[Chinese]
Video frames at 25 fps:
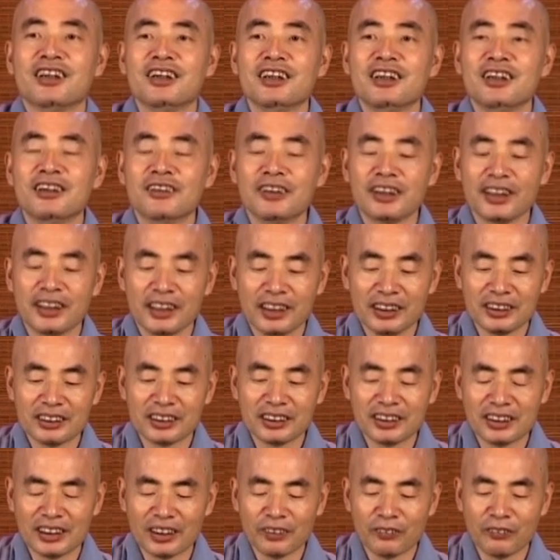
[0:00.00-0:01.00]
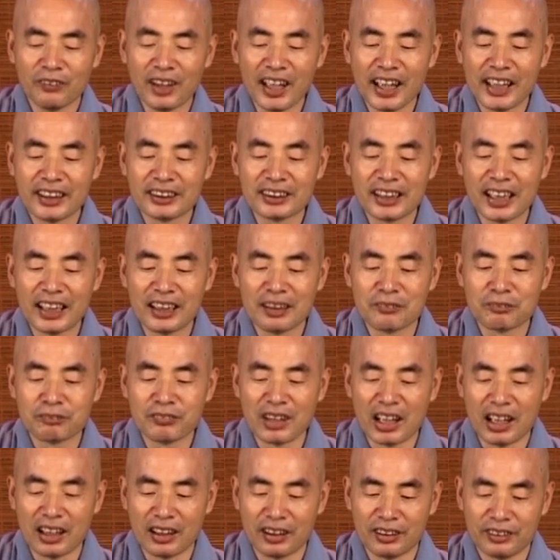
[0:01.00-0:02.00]
因为这些外在的
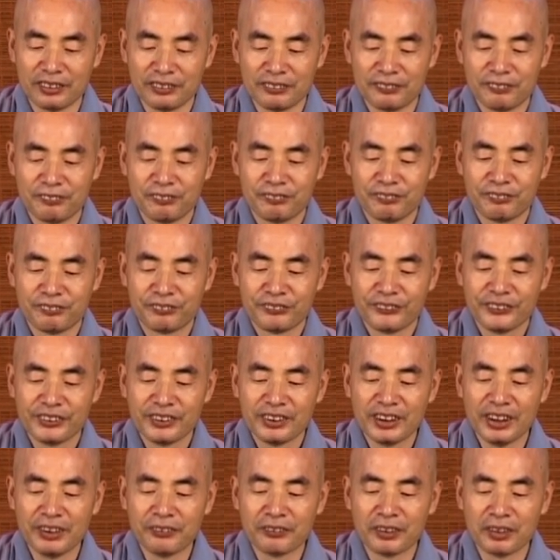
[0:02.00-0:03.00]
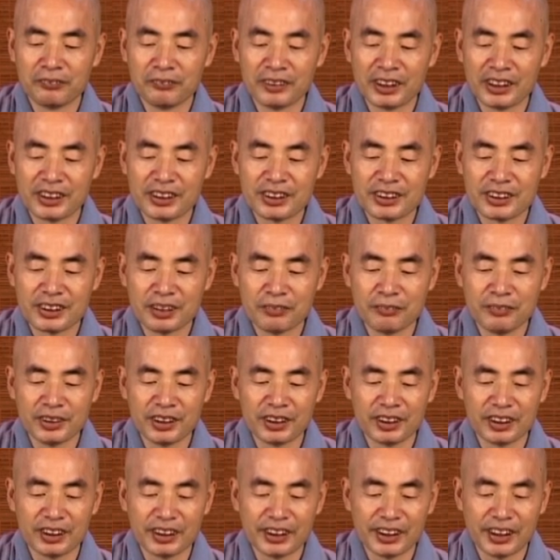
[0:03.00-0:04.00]
宝，对我们的生
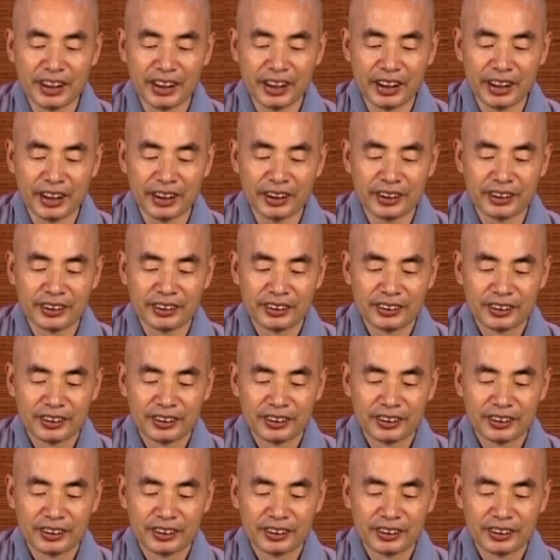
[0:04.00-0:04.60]
命而言，